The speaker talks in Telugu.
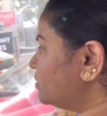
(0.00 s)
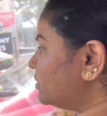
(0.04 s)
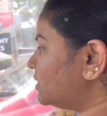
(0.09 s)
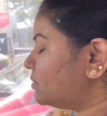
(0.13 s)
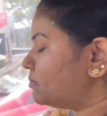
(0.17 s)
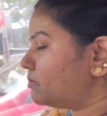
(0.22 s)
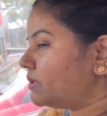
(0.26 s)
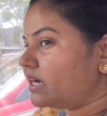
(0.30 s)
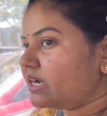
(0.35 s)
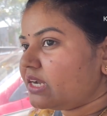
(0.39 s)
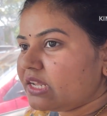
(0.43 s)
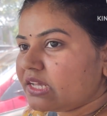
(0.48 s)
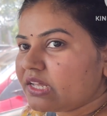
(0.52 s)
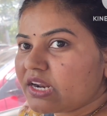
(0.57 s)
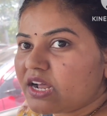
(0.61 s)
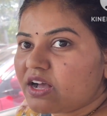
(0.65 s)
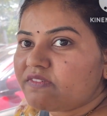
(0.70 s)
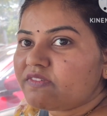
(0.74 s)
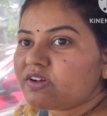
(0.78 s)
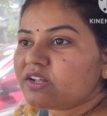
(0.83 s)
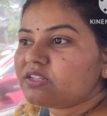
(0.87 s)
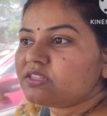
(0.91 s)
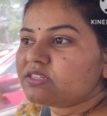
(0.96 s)
మనం బయటికి
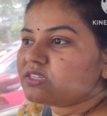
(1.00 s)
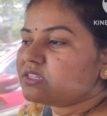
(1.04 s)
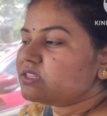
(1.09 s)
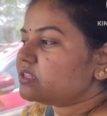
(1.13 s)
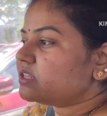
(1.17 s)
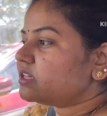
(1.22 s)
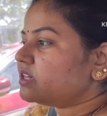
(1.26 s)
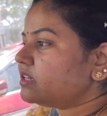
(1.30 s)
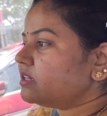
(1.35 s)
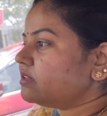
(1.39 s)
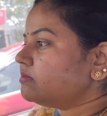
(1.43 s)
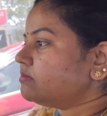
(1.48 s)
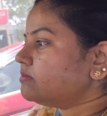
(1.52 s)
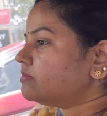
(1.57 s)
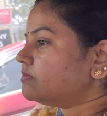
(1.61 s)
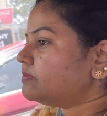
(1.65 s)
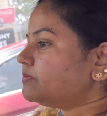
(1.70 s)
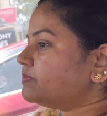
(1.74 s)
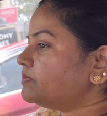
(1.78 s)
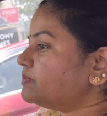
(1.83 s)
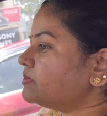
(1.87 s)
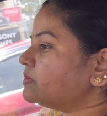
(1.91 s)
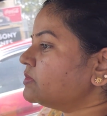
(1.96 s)
రావాల్సిందే
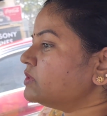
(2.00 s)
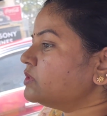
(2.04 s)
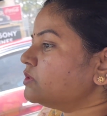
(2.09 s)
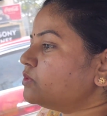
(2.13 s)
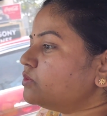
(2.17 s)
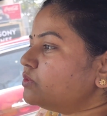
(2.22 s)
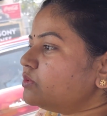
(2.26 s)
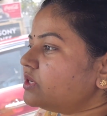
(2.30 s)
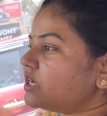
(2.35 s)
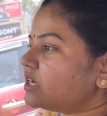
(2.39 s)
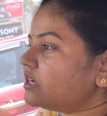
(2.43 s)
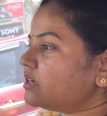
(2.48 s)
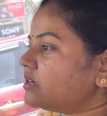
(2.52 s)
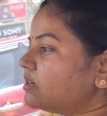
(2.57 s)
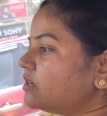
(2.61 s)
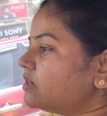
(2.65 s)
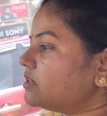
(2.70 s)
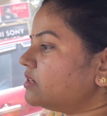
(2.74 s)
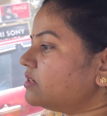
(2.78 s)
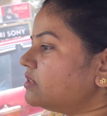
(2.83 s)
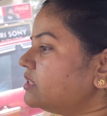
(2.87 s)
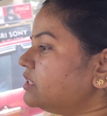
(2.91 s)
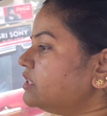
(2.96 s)
ఉండా
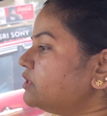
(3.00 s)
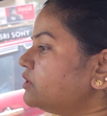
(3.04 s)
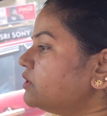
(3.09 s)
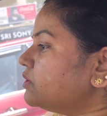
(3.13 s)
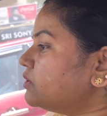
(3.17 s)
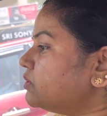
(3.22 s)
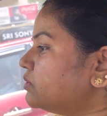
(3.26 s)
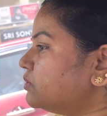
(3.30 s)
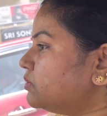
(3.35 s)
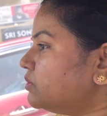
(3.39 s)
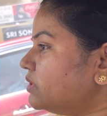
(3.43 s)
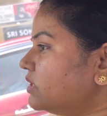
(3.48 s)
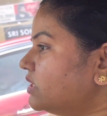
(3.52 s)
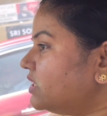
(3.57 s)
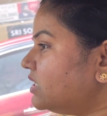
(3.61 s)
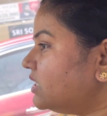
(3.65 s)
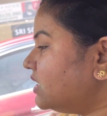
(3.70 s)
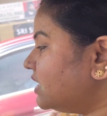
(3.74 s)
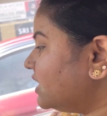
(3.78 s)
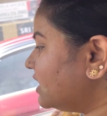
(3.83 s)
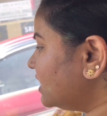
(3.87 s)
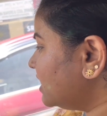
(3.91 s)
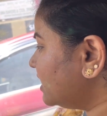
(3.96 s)
ఇంట్లో
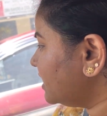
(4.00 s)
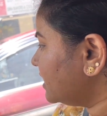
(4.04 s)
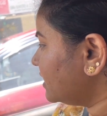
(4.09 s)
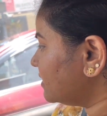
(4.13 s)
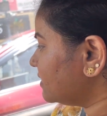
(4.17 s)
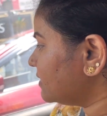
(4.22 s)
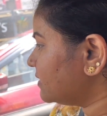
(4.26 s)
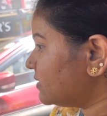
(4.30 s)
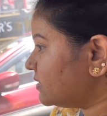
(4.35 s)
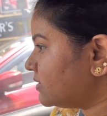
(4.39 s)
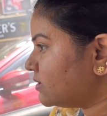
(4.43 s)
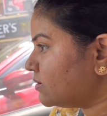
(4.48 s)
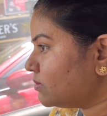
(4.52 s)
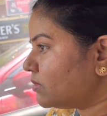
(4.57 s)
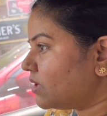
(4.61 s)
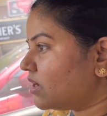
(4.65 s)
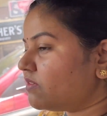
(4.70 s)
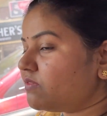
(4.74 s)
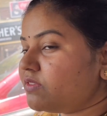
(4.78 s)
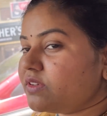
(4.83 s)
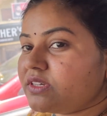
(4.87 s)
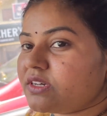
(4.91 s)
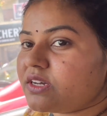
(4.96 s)
ఉంటే
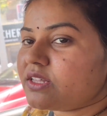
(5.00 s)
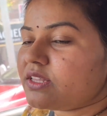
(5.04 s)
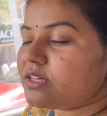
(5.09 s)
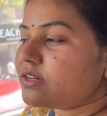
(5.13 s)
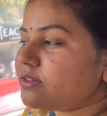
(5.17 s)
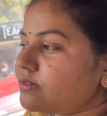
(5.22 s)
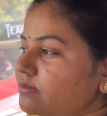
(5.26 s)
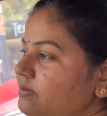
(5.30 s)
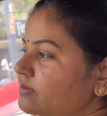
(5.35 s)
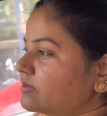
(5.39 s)
అవ్వదు కదా